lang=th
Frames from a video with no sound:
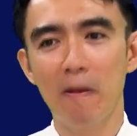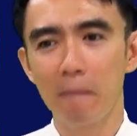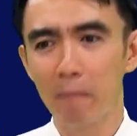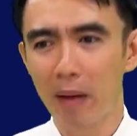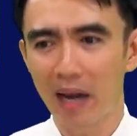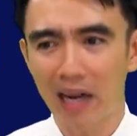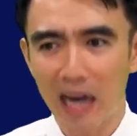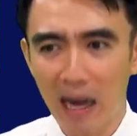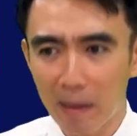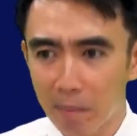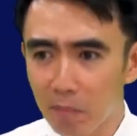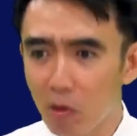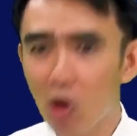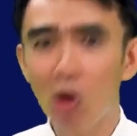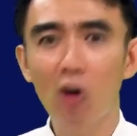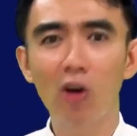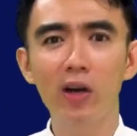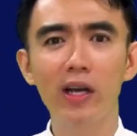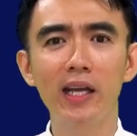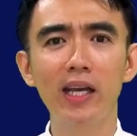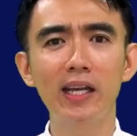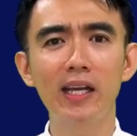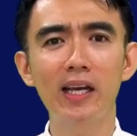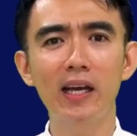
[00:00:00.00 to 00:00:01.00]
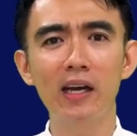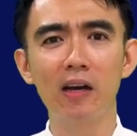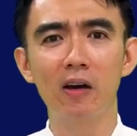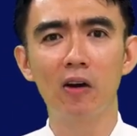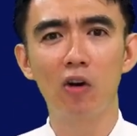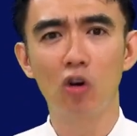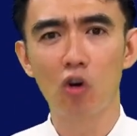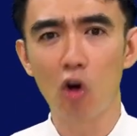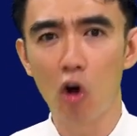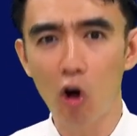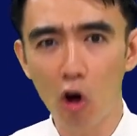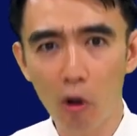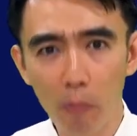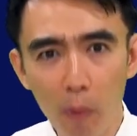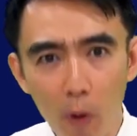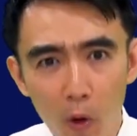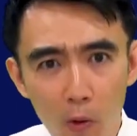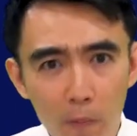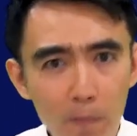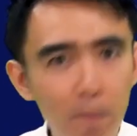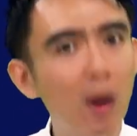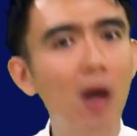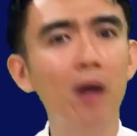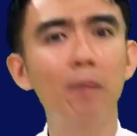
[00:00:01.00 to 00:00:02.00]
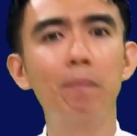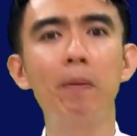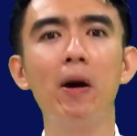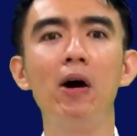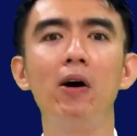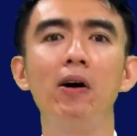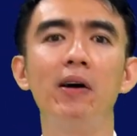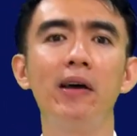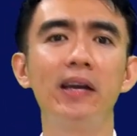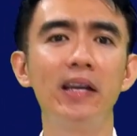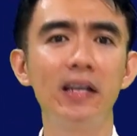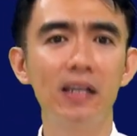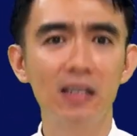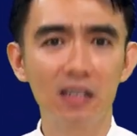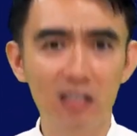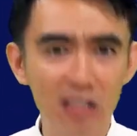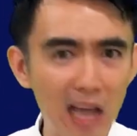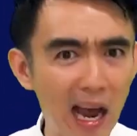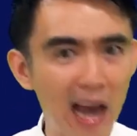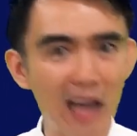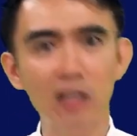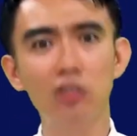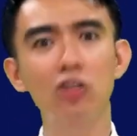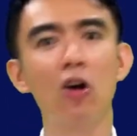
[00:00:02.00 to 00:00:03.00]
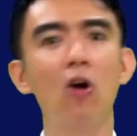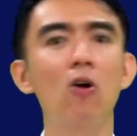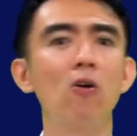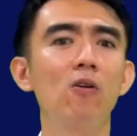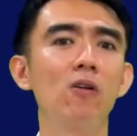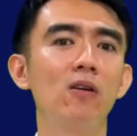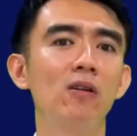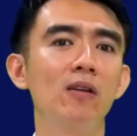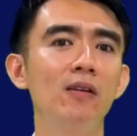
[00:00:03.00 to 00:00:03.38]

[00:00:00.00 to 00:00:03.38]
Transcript: พระคำข้อนี้เนี่ยขอพงเปิดเผยฉายส่อง